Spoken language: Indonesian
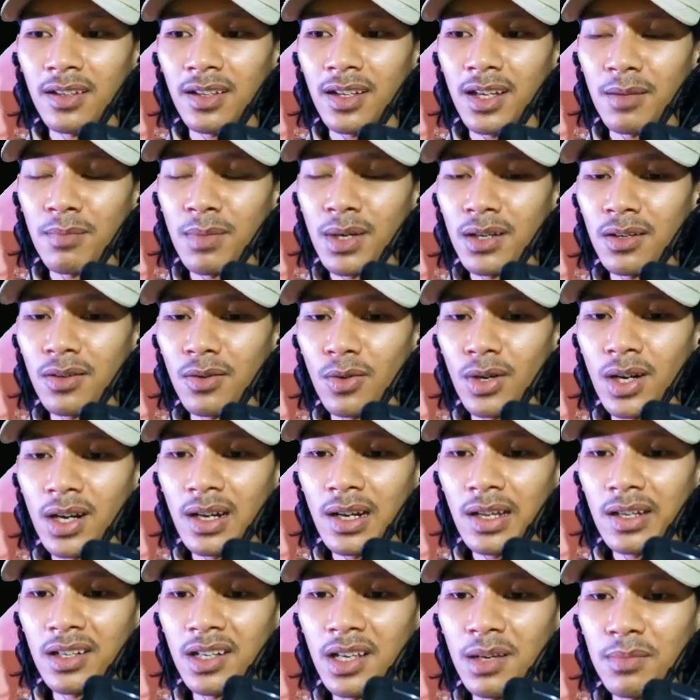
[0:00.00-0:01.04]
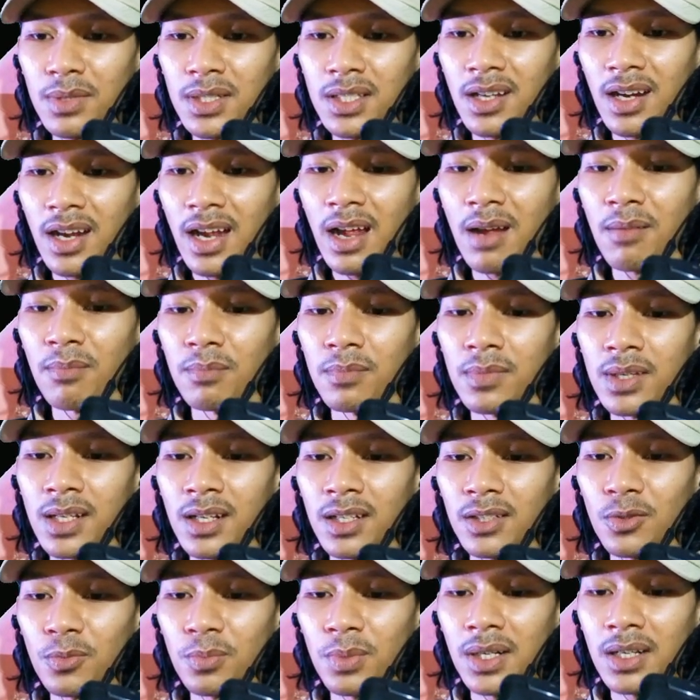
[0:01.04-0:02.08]
emang orang lain nggak bisa
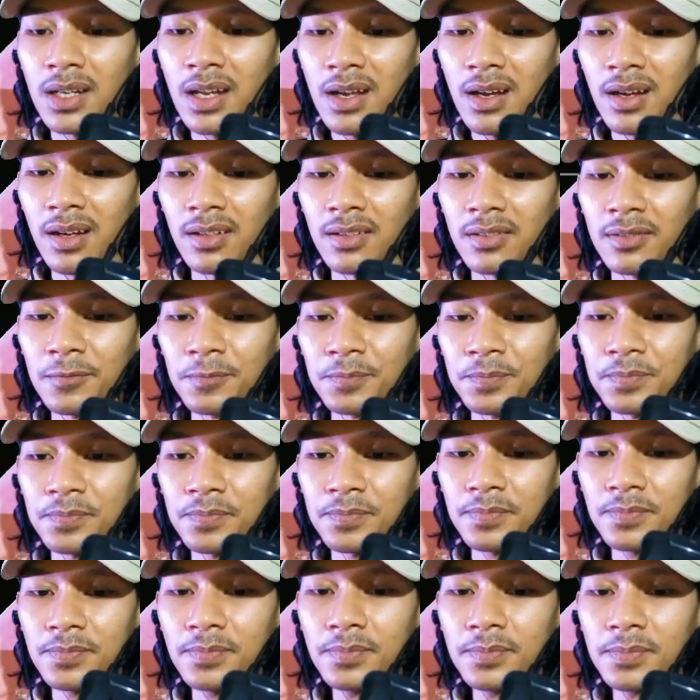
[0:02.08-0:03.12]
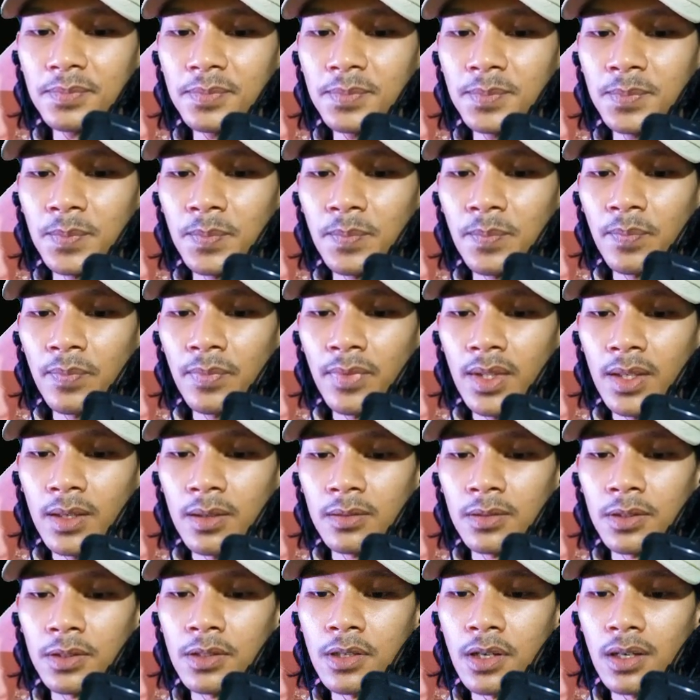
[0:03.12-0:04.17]
ngambil tuh pedang
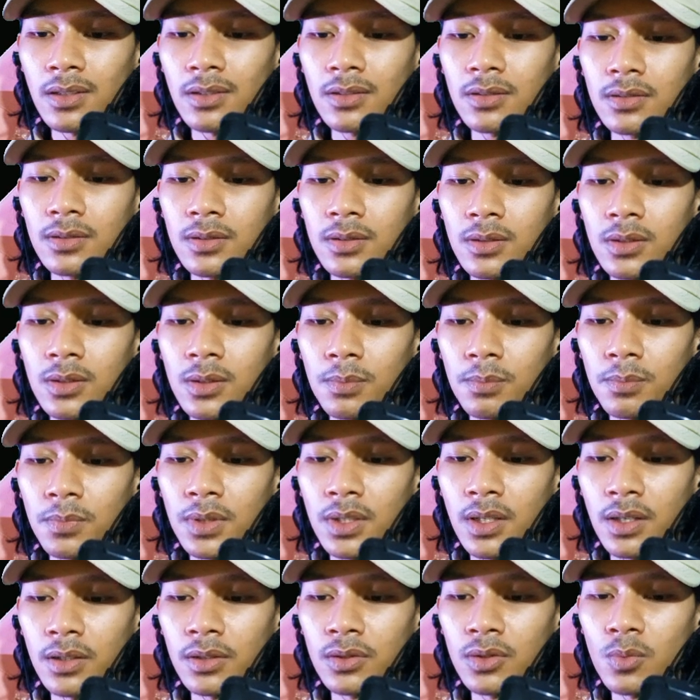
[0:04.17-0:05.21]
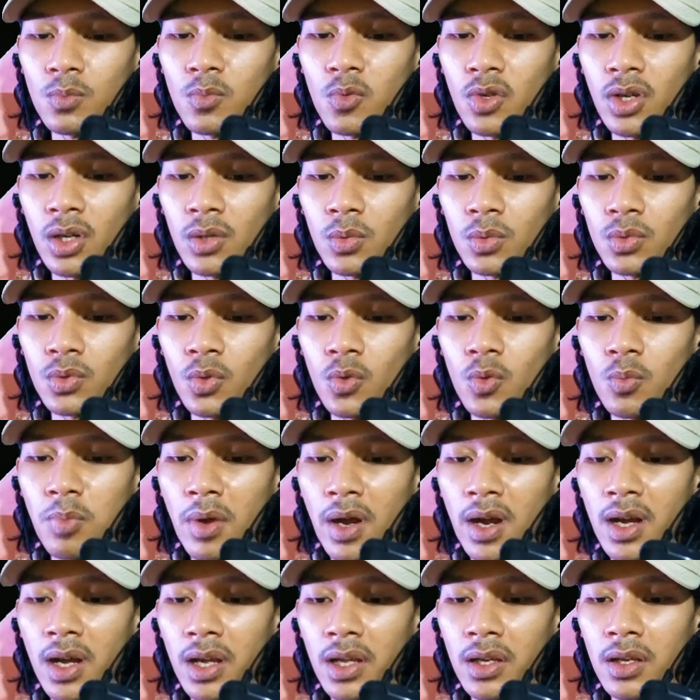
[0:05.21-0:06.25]
tidak pedang itu bukan untuk
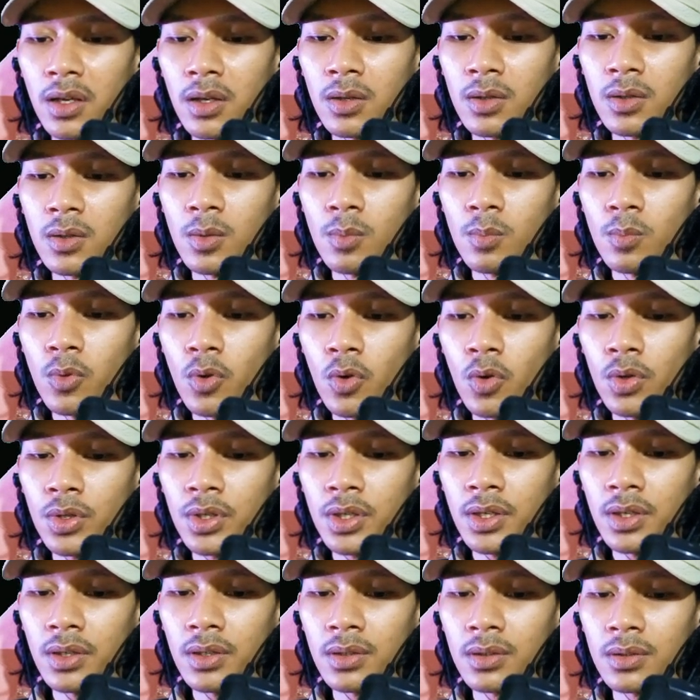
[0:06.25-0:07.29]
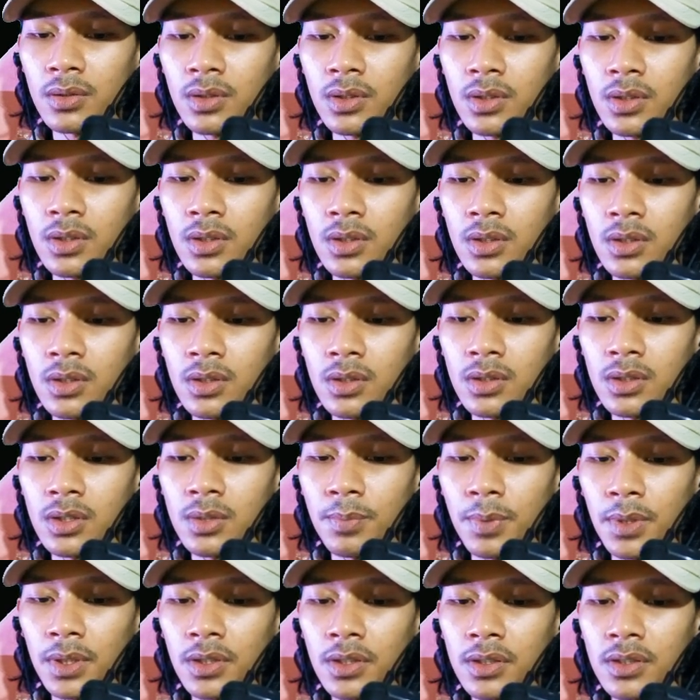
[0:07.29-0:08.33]
kupakai pokoknya
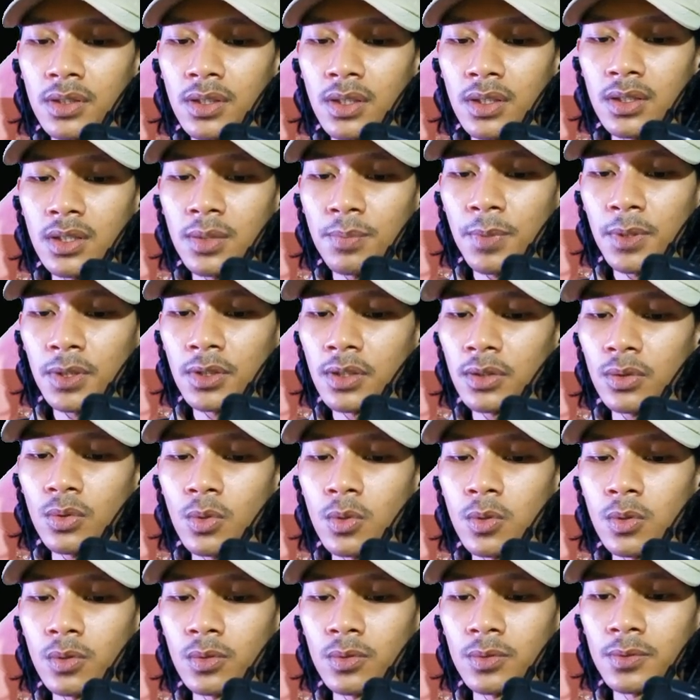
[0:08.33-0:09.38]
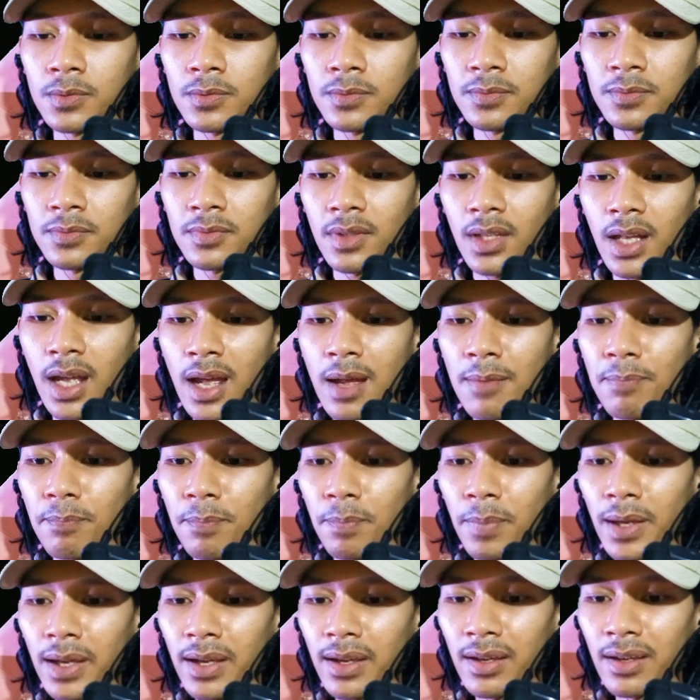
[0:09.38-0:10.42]
sepertinya seperti itu
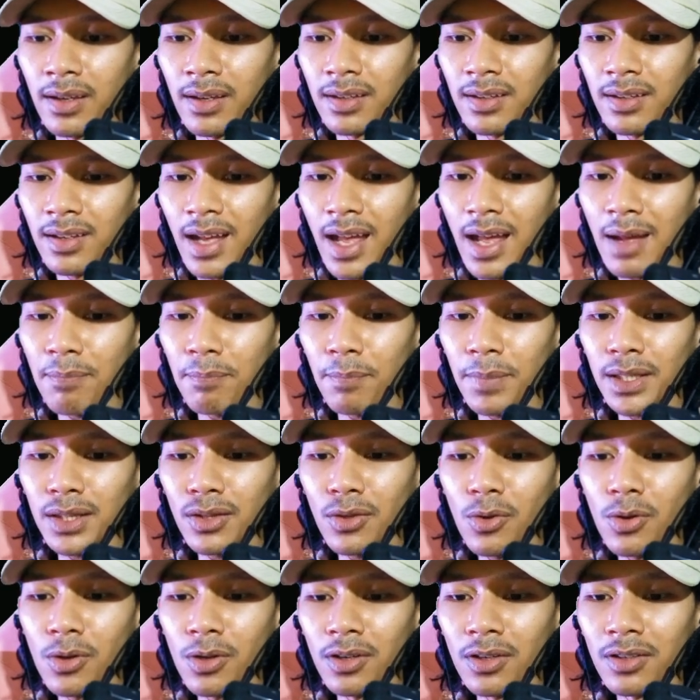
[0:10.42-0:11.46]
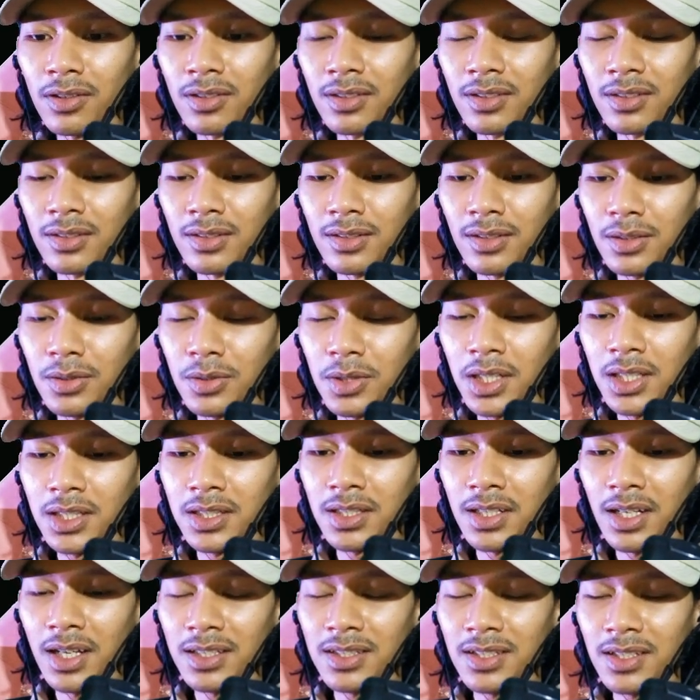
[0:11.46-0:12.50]
apa apa tong lu nggak
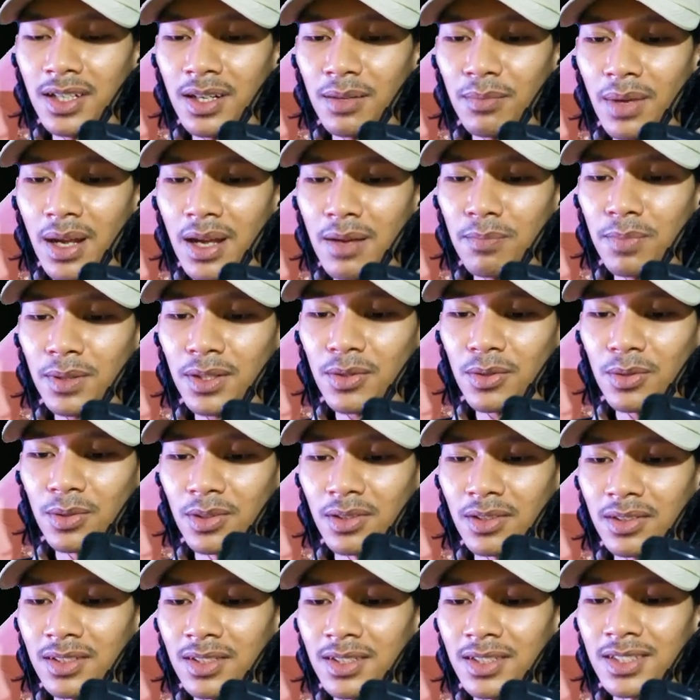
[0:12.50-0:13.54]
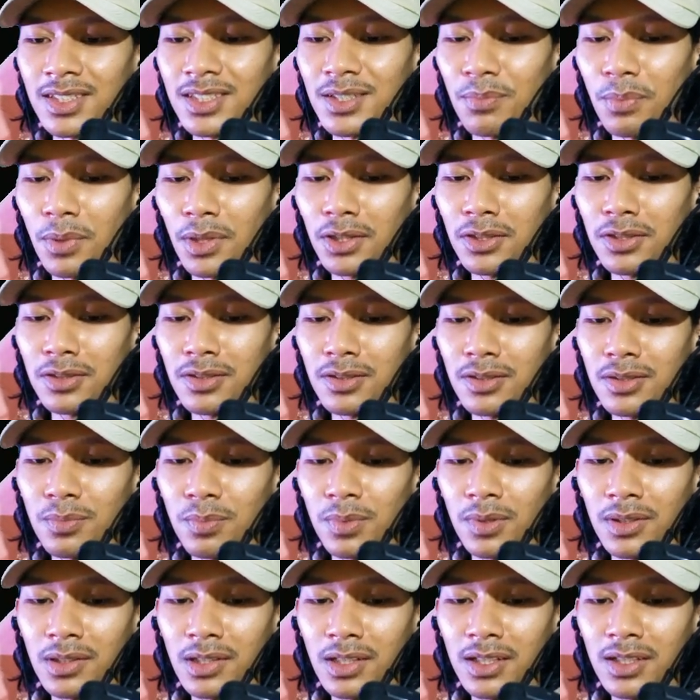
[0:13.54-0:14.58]
jelasin apa-apa tong sepertinya
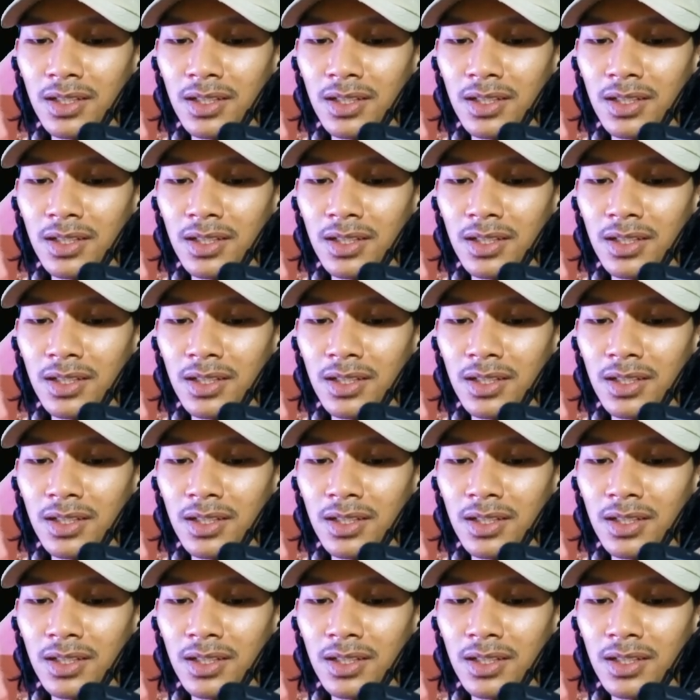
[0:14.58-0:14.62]
seperti